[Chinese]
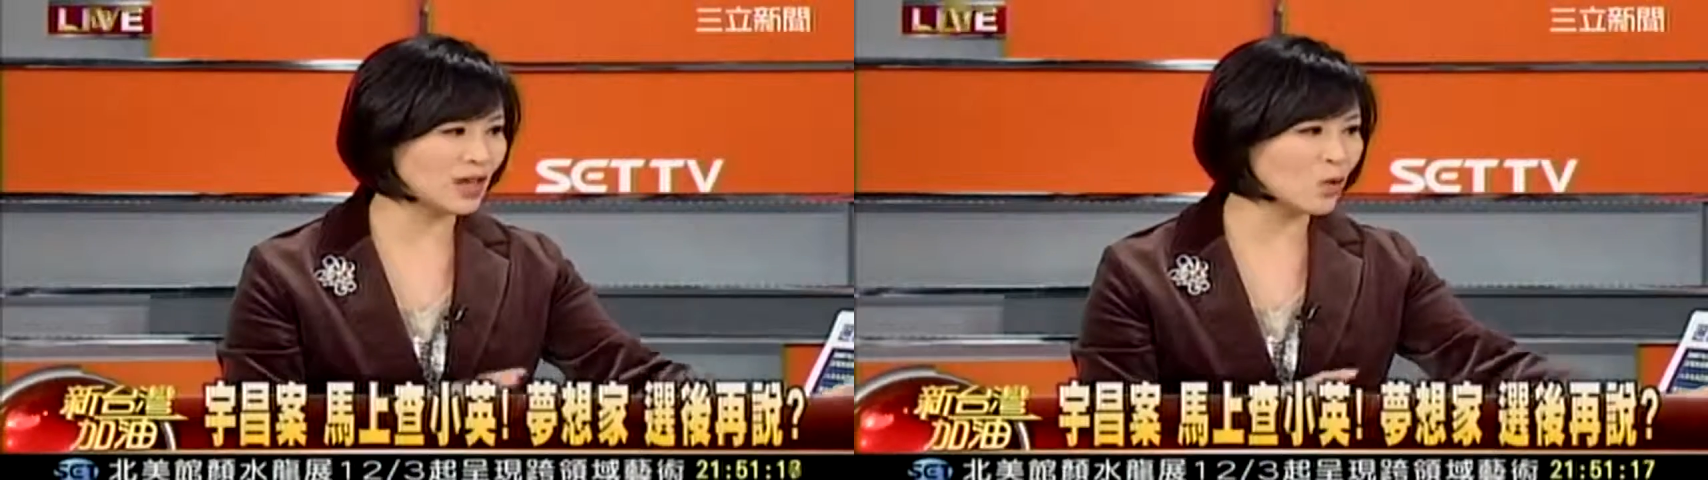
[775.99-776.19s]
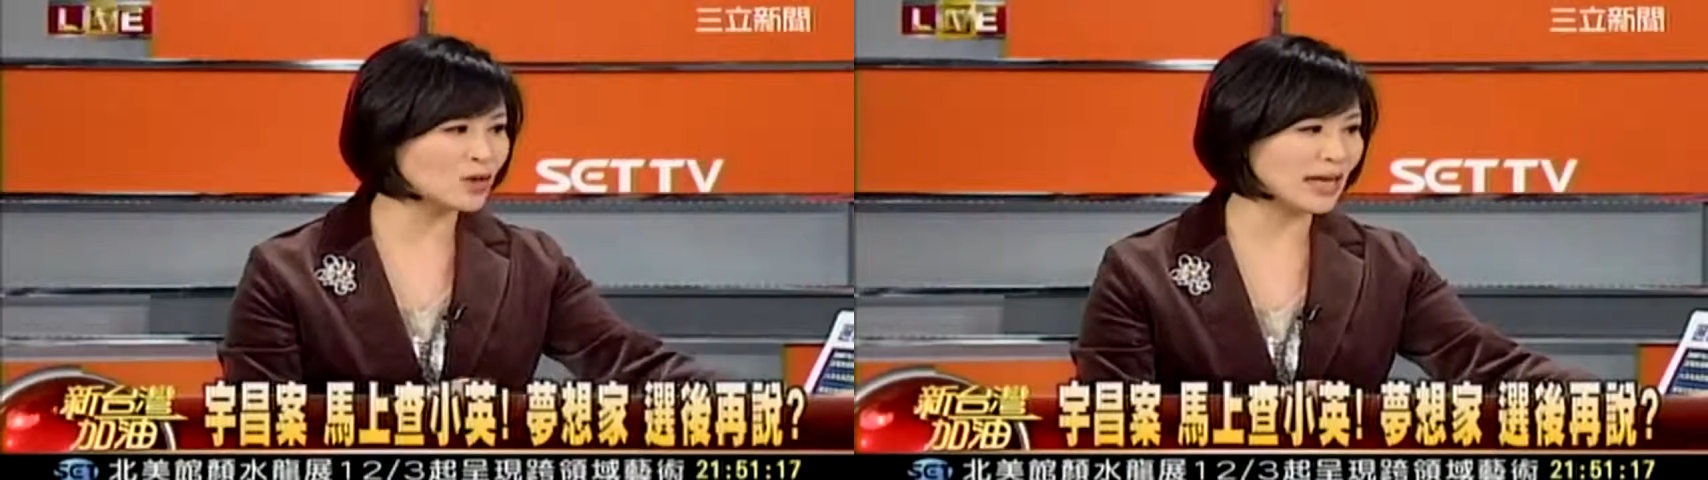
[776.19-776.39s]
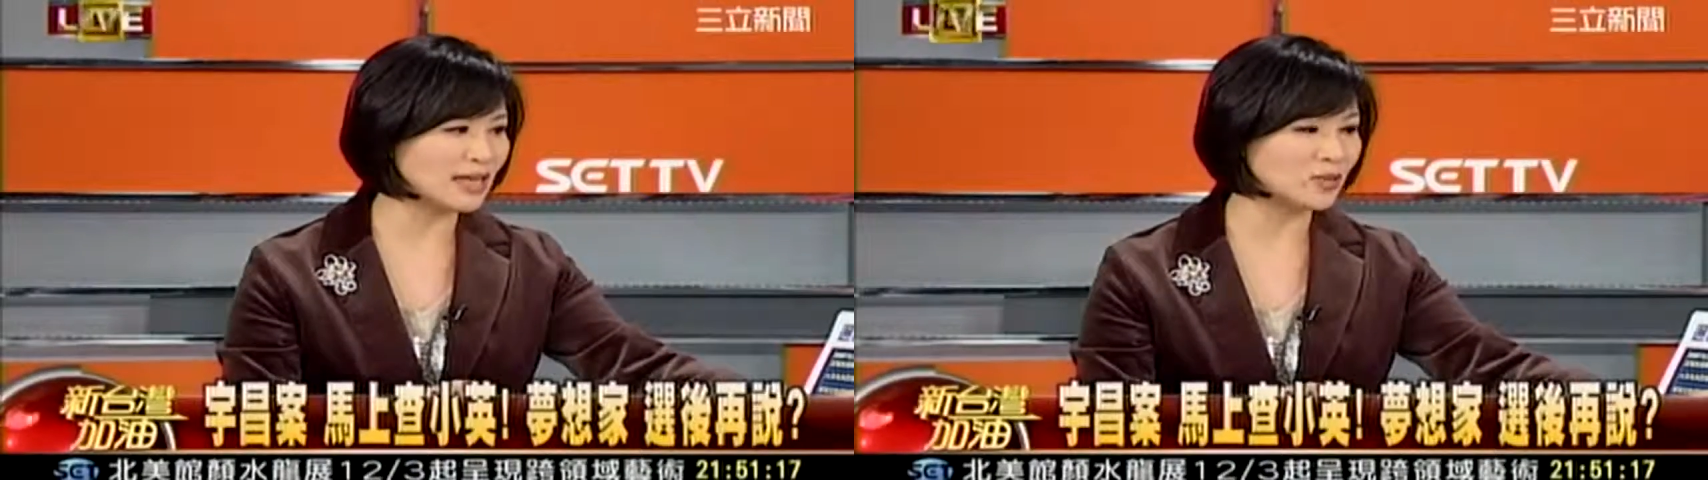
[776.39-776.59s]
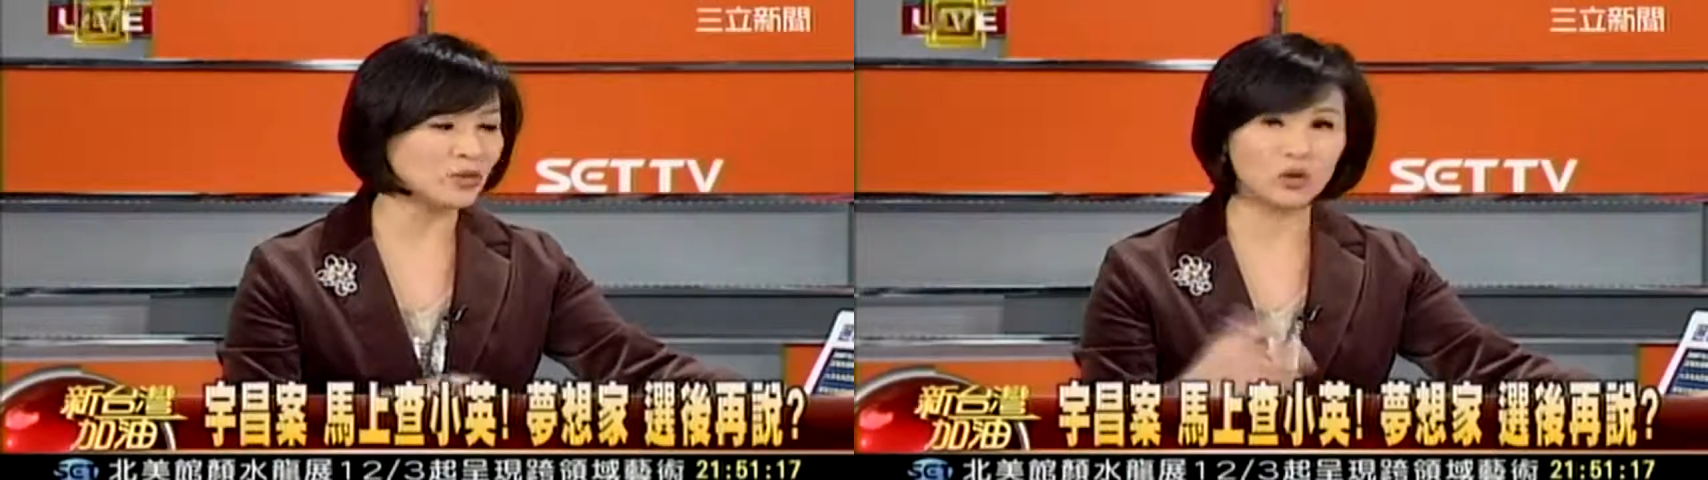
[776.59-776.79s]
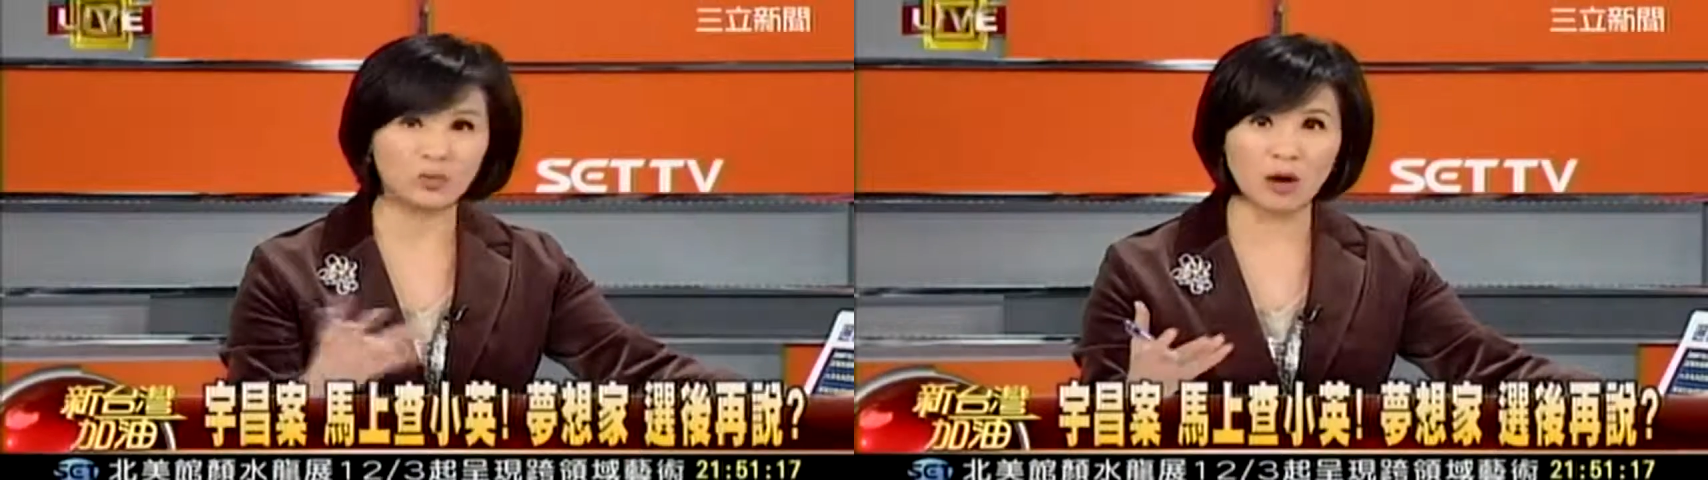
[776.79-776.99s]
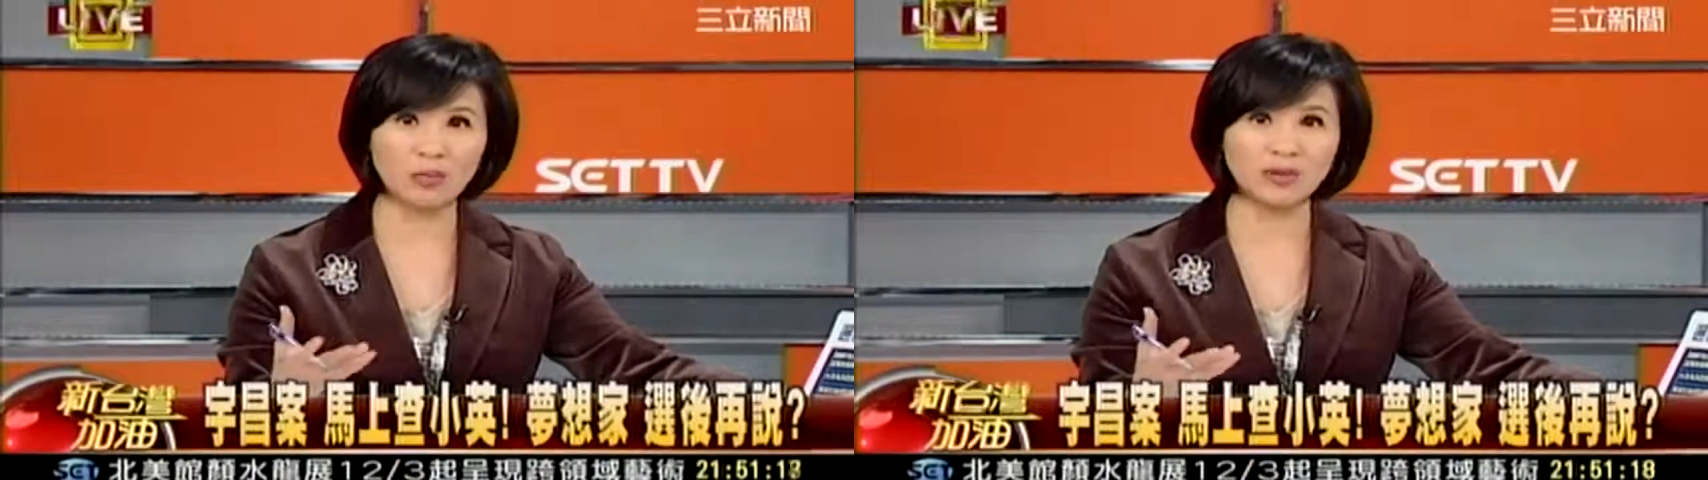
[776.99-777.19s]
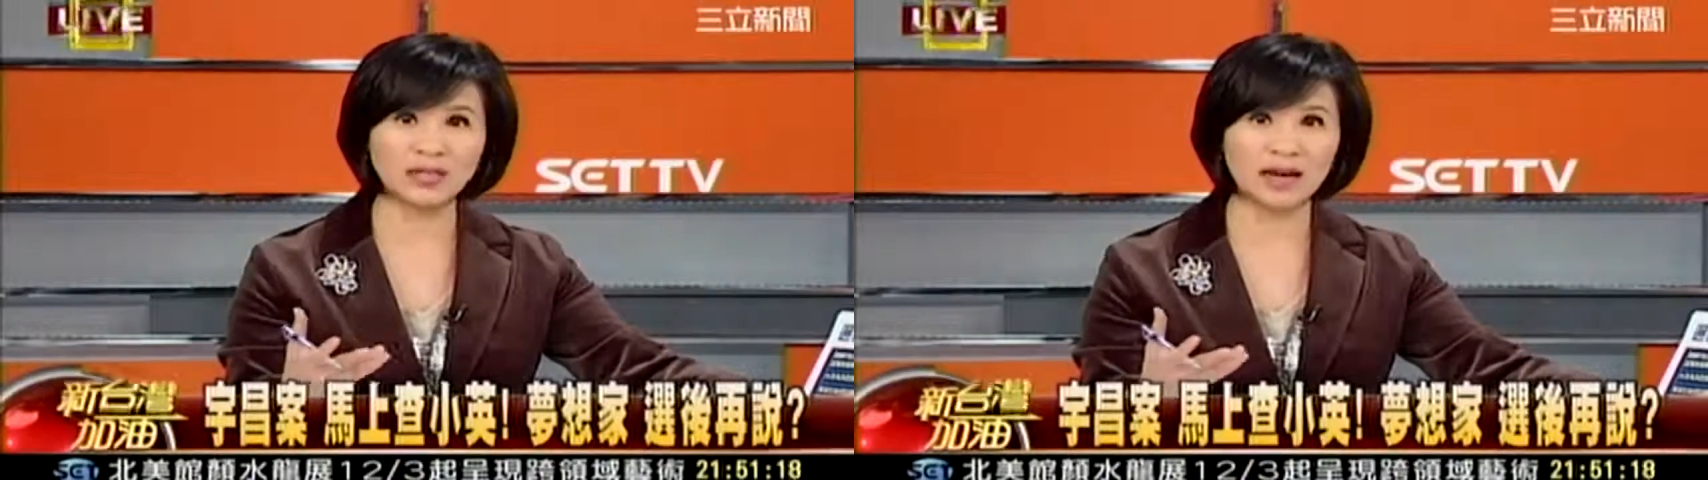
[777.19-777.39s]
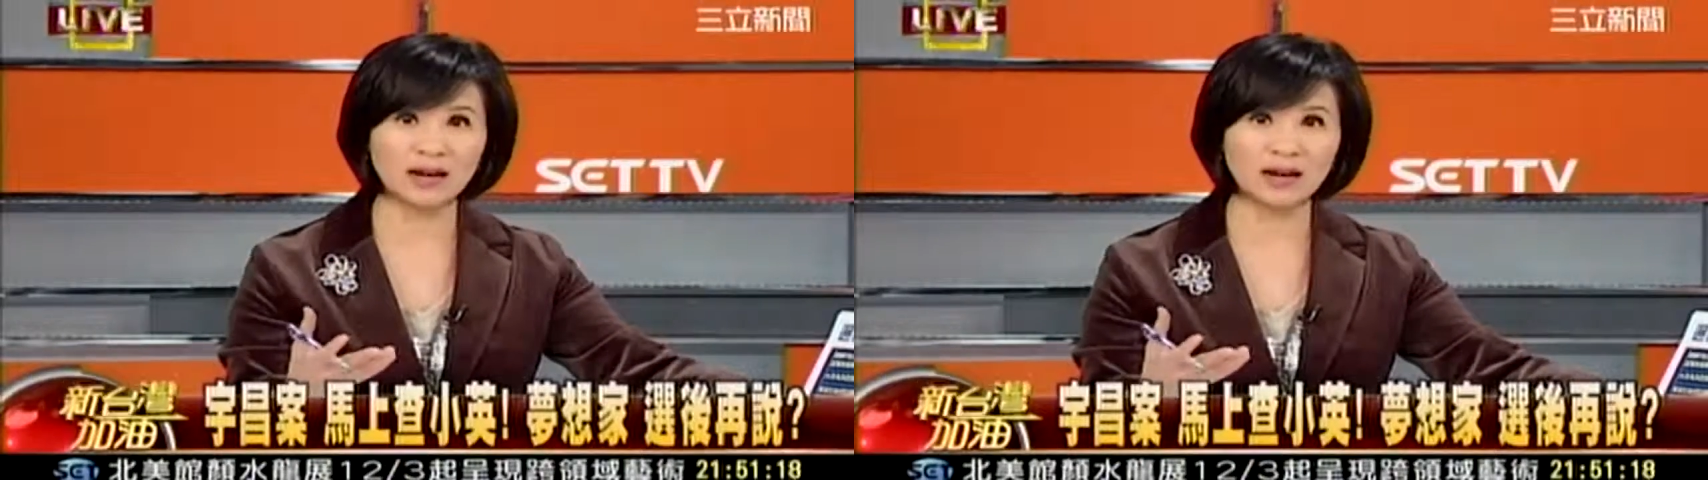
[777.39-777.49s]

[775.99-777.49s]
那国家机密就比较不一